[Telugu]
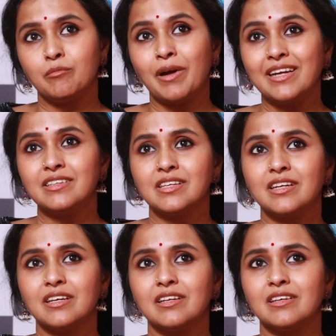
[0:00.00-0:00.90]
మైండ్
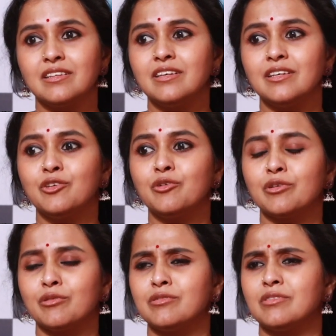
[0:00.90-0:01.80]
సెట్ అనేది ఏదో
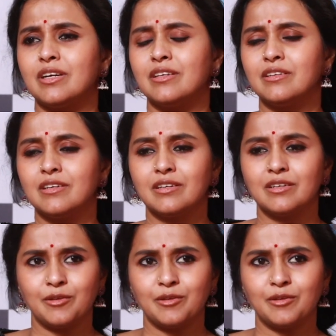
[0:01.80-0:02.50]
ఒకరోజు సడన్గా